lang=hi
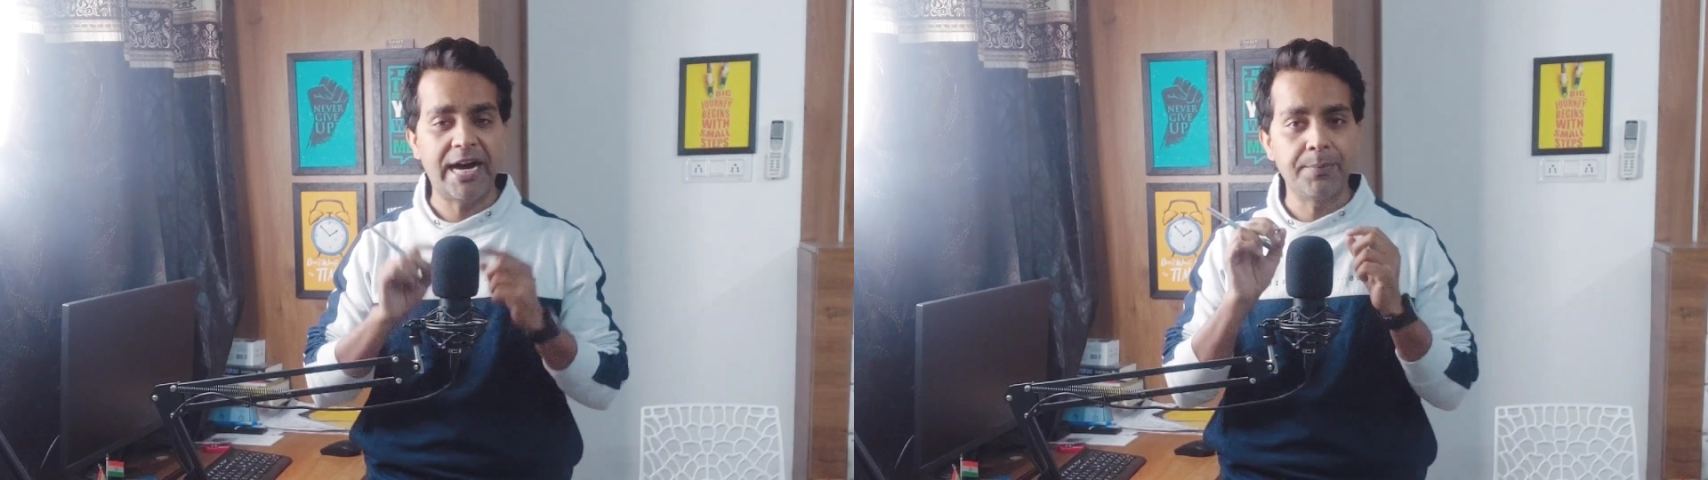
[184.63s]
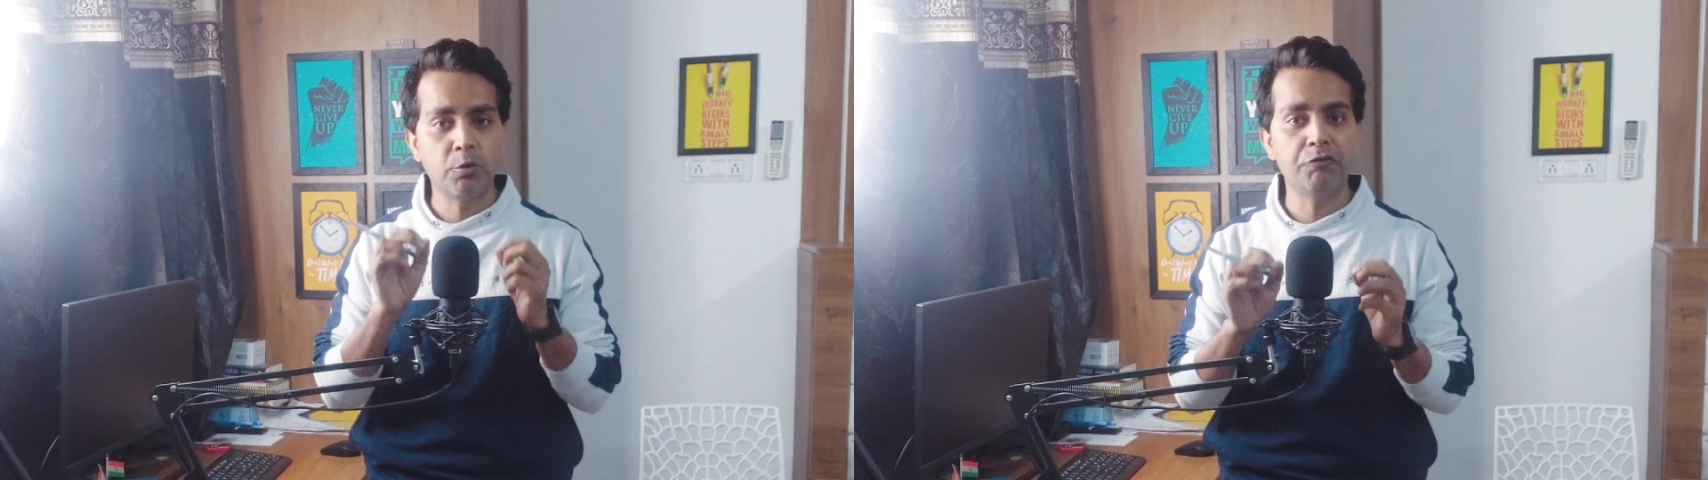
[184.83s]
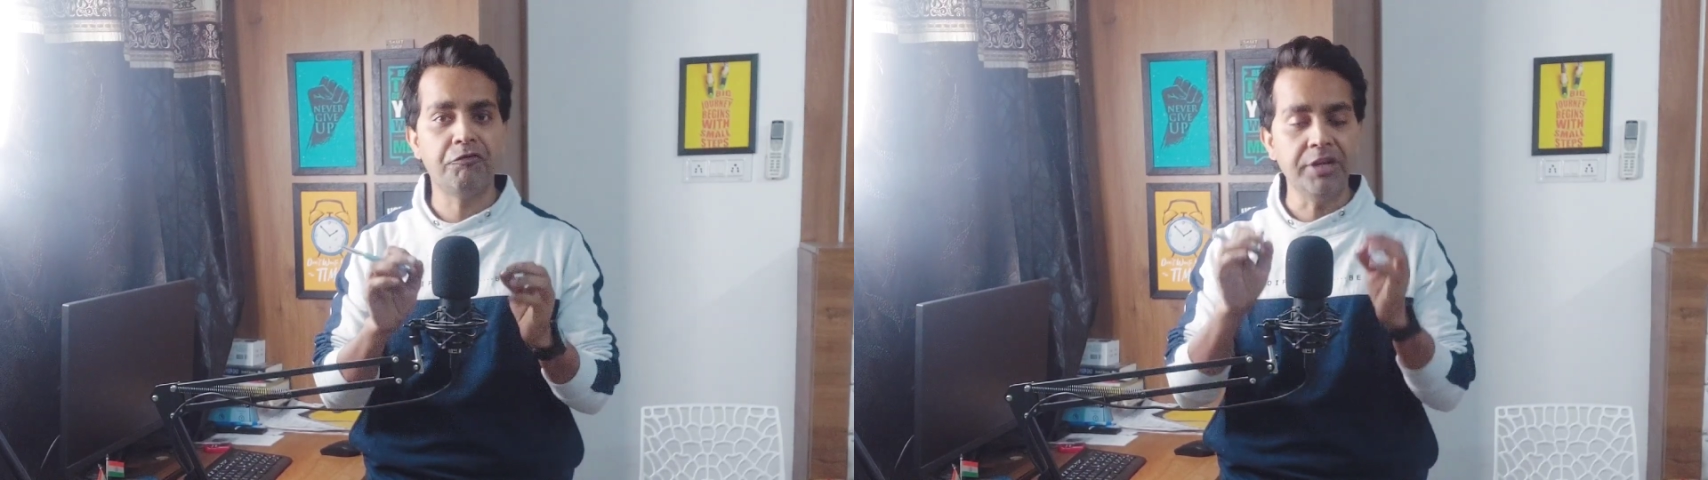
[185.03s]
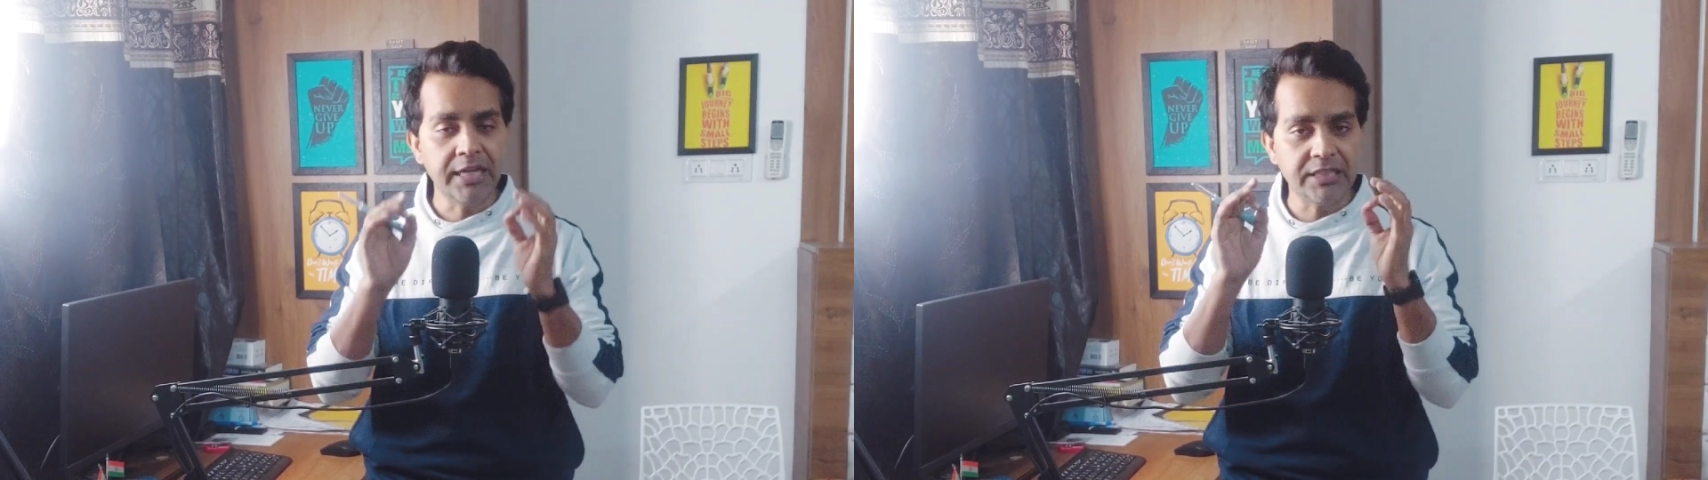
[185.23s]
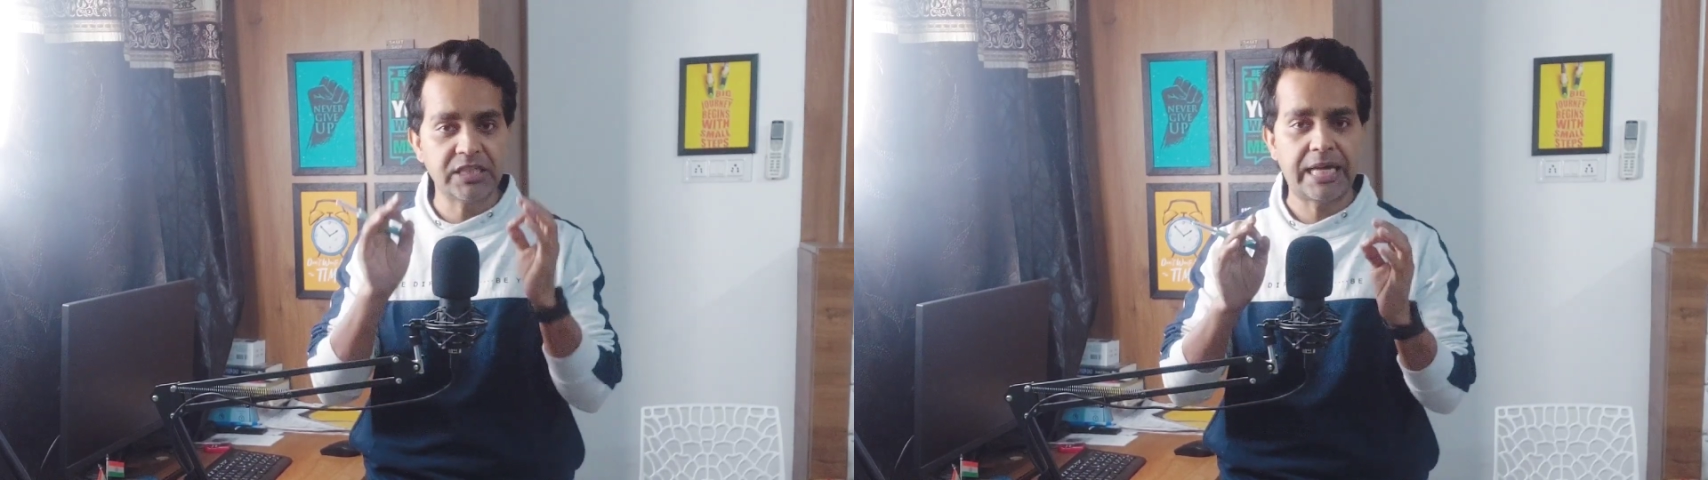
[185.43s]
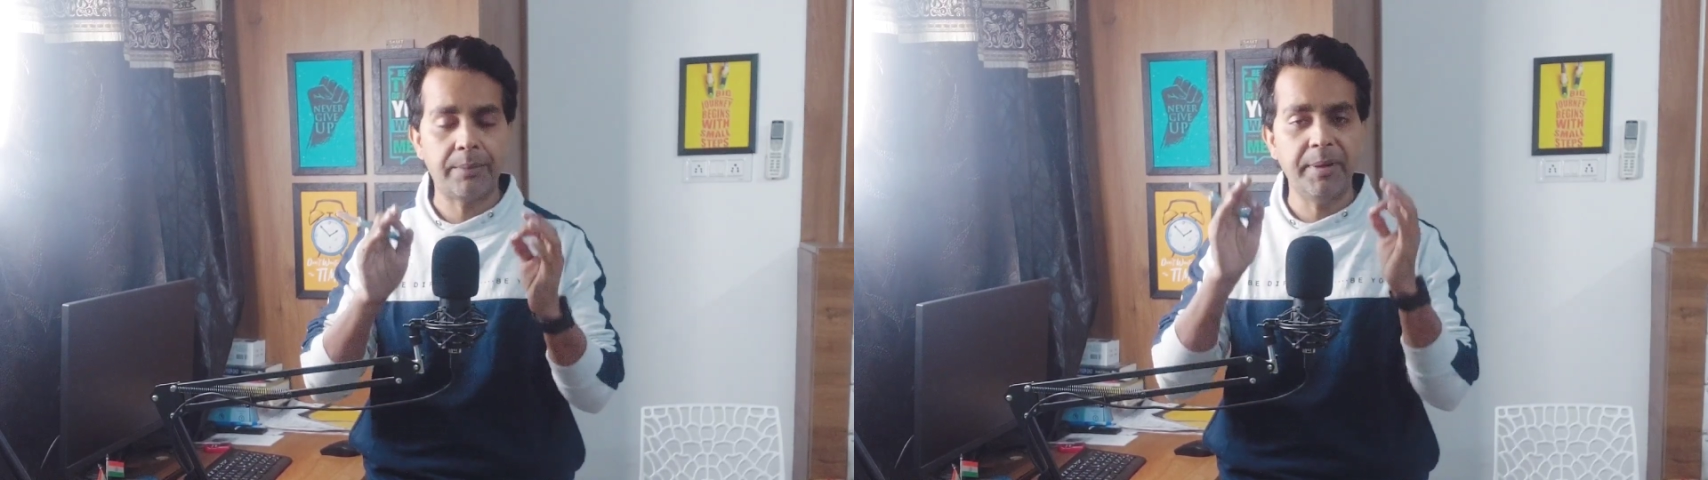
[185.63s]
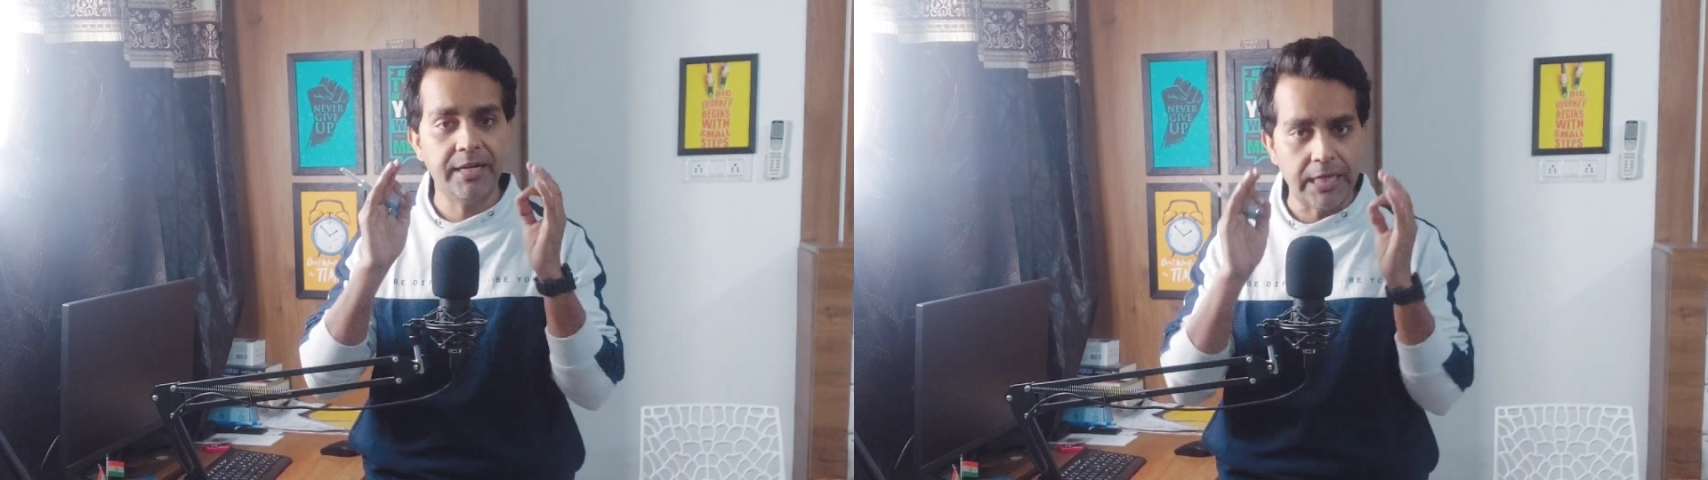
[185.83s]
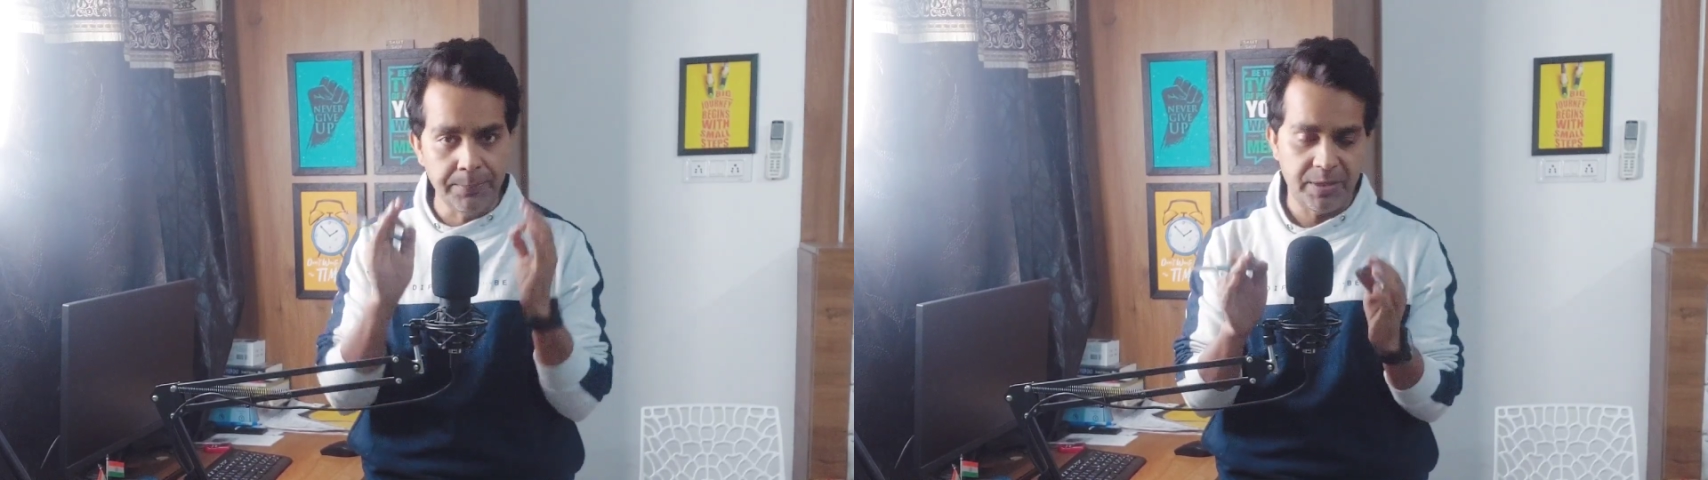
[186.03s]
आपको फ्री के चक्कर में
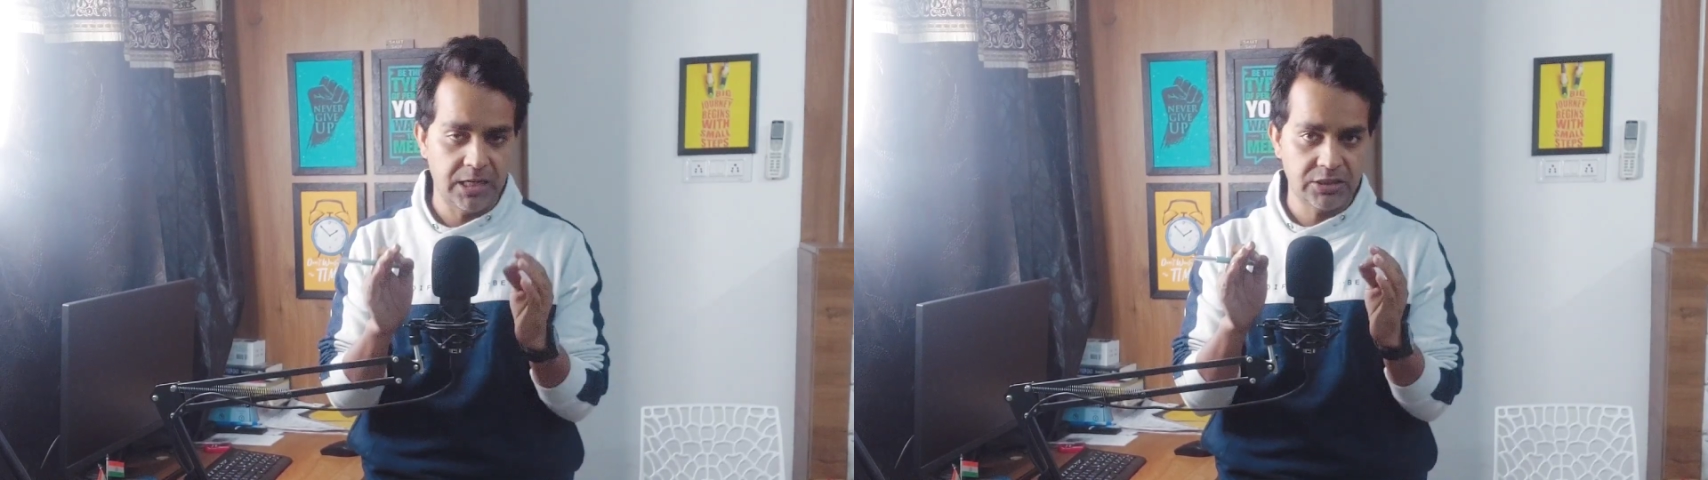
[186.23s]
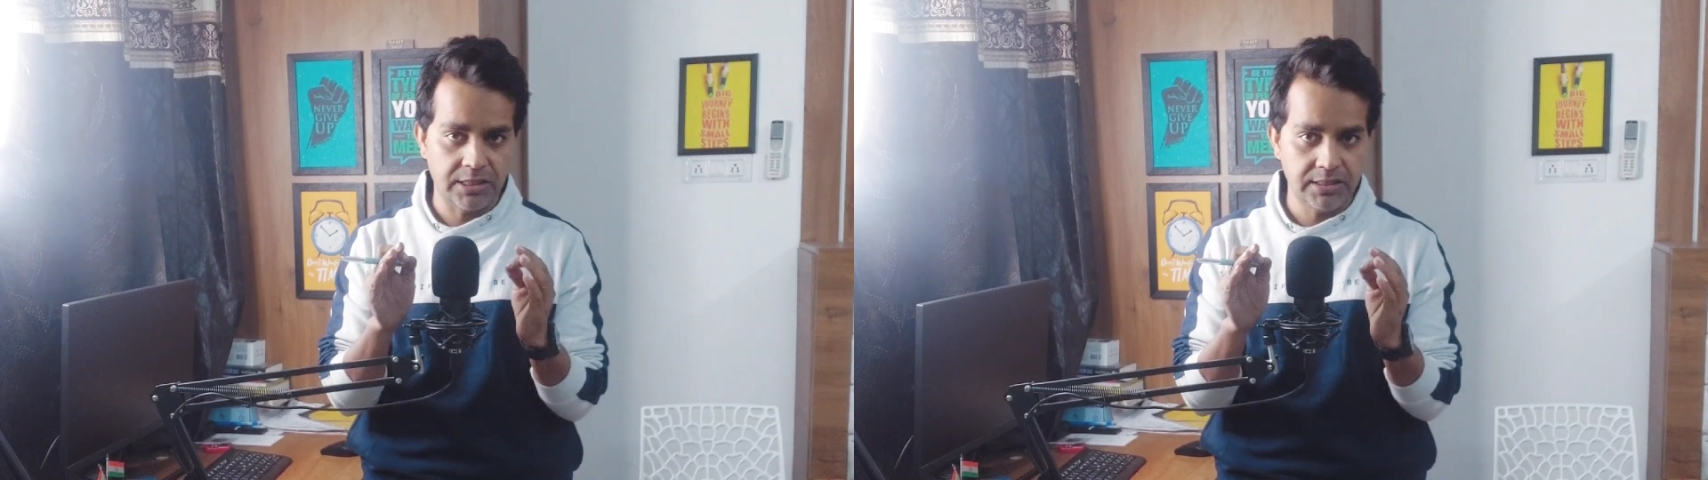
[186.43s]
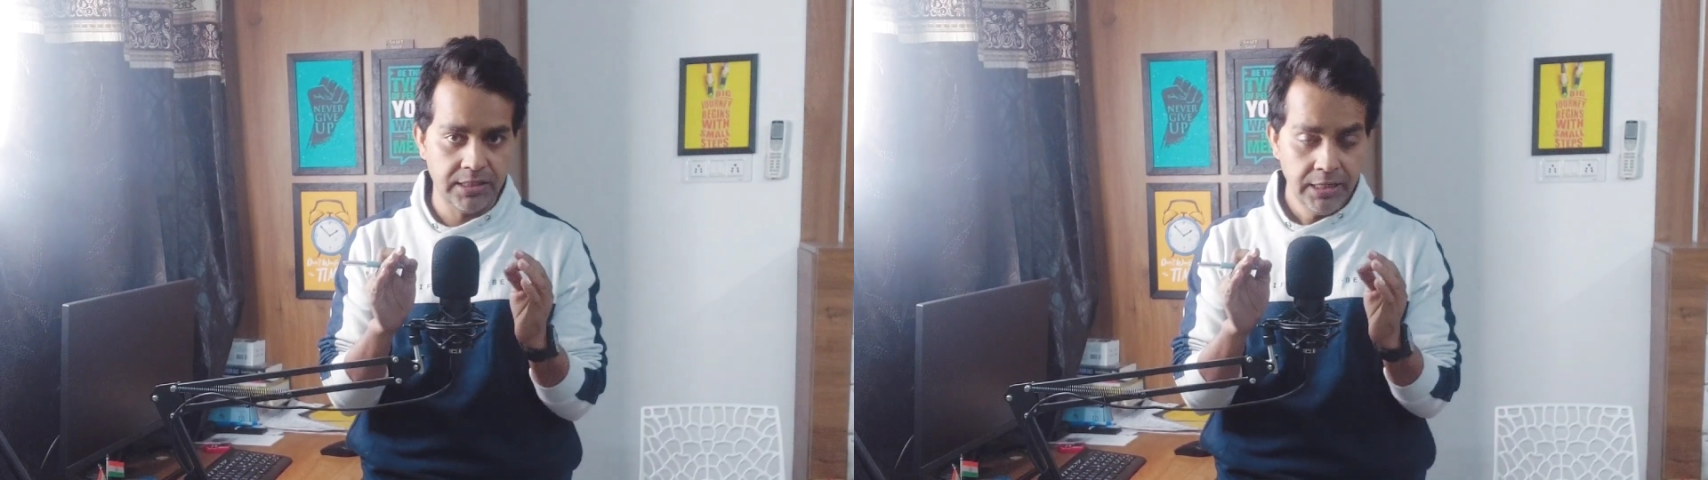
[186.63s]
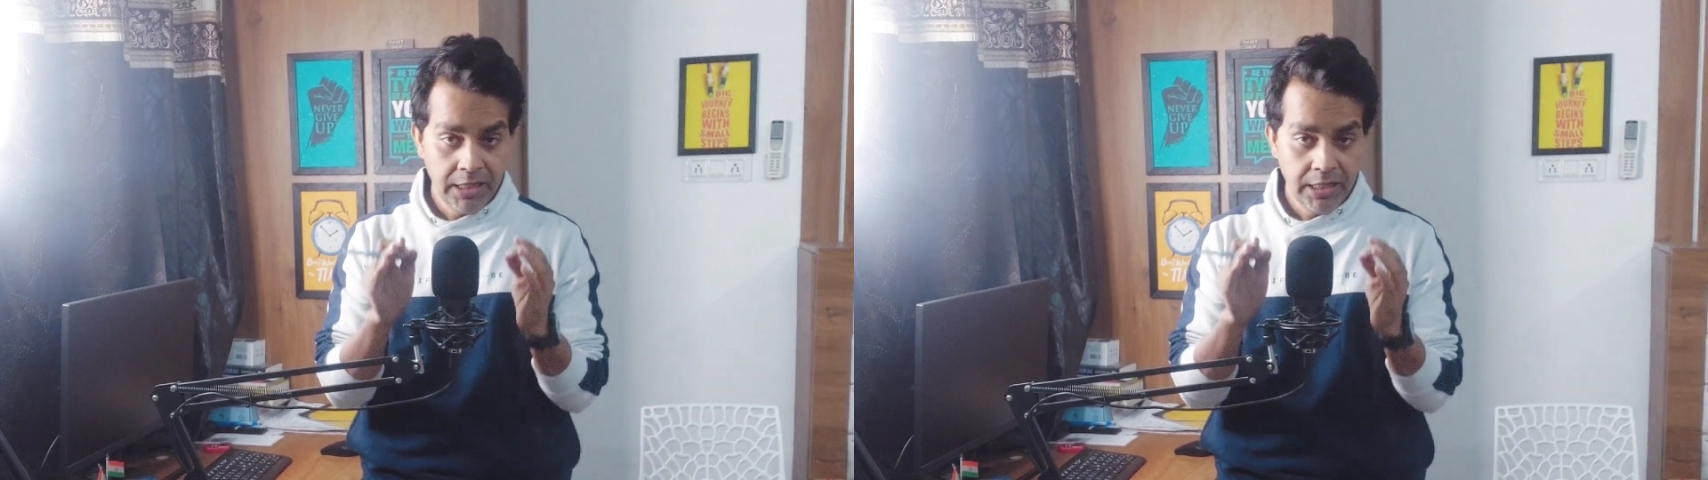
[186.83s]
नहीं पड़ना चाहिए